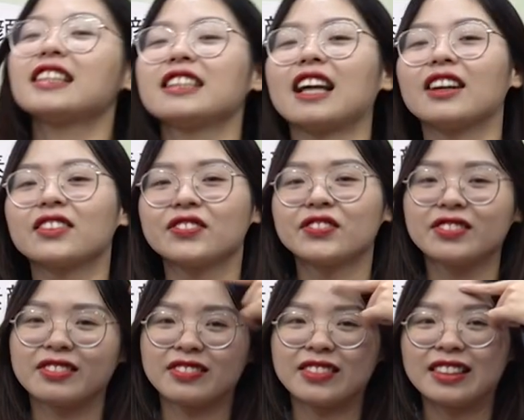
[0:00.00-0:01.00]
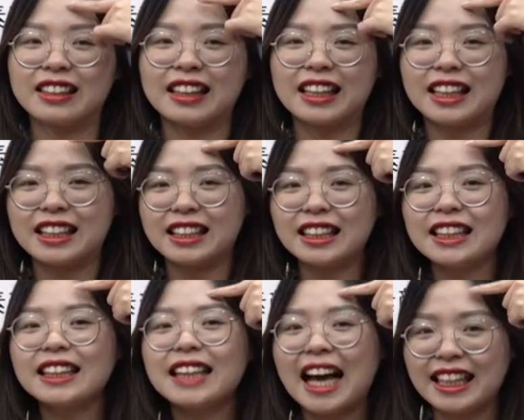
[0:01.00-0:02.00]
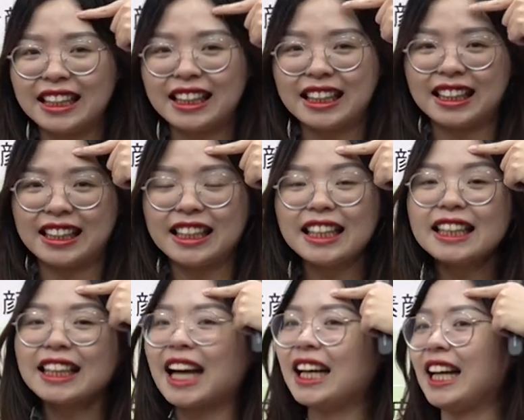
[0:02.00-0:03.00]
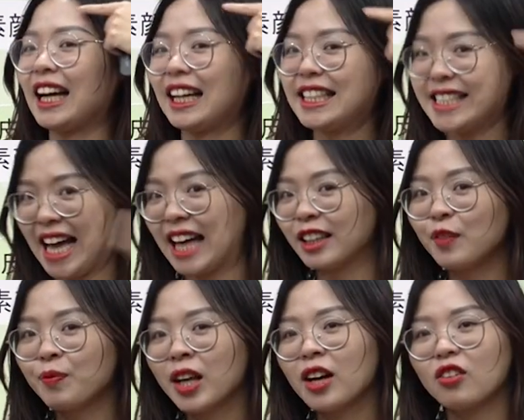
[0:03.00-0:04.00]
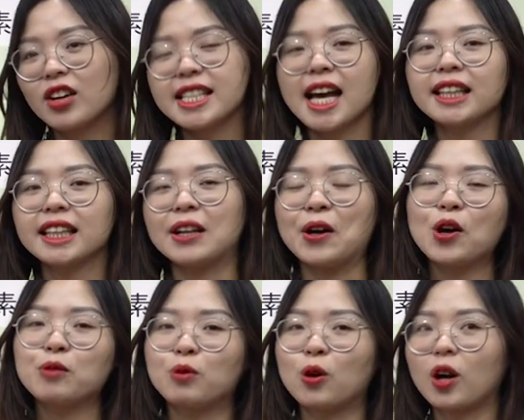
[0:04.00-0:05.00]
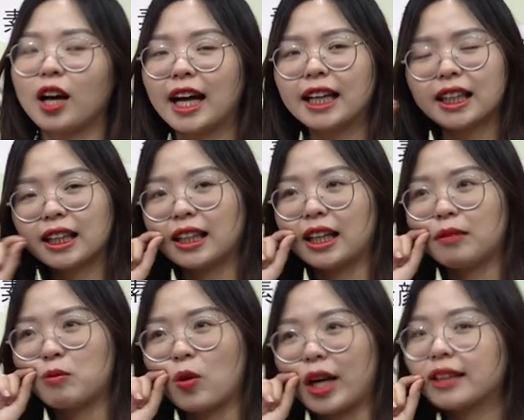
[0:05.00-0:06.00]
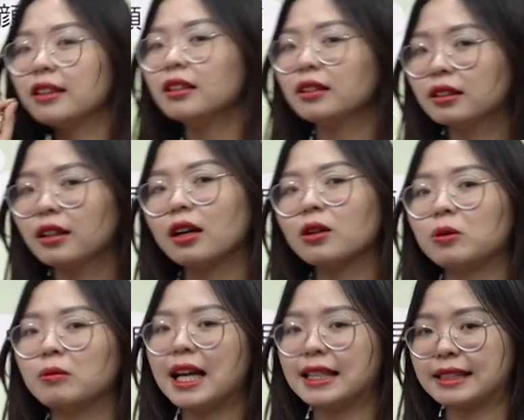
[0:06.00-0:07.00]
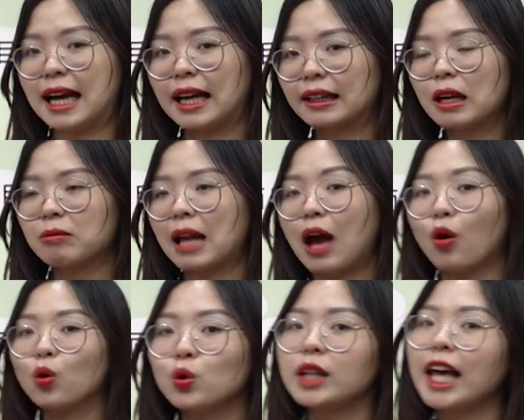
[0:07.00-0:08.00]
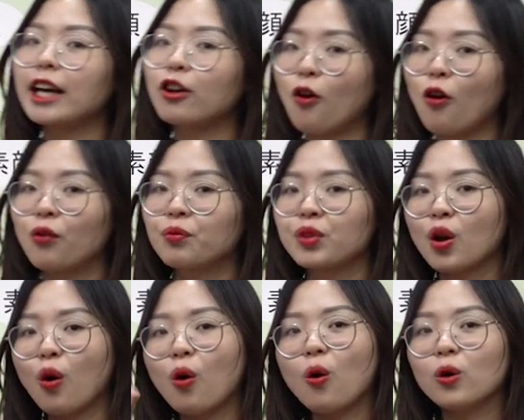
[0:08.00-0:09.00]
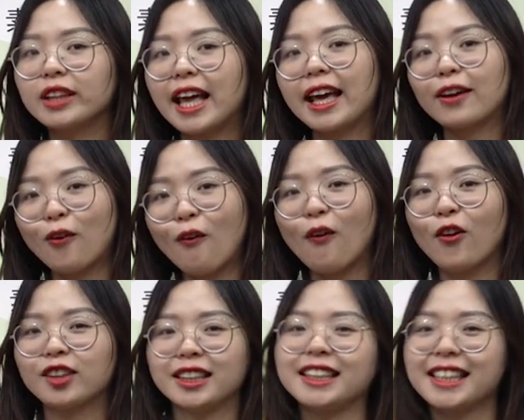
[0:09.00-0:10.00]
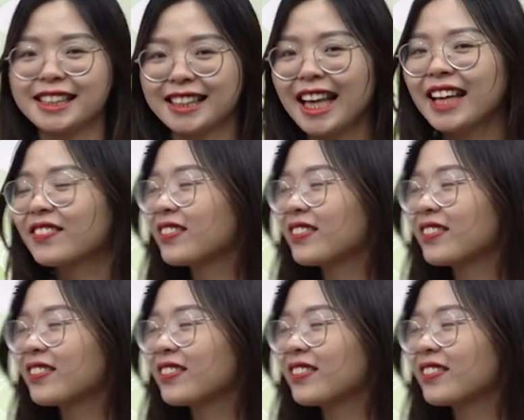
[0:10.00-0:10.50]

là gì nhỉ hitai hitai là cái chán ngoài ra thì nó còn một cách à, một cái từ nữa cũng là chán đọc là odeko odeko i desu ne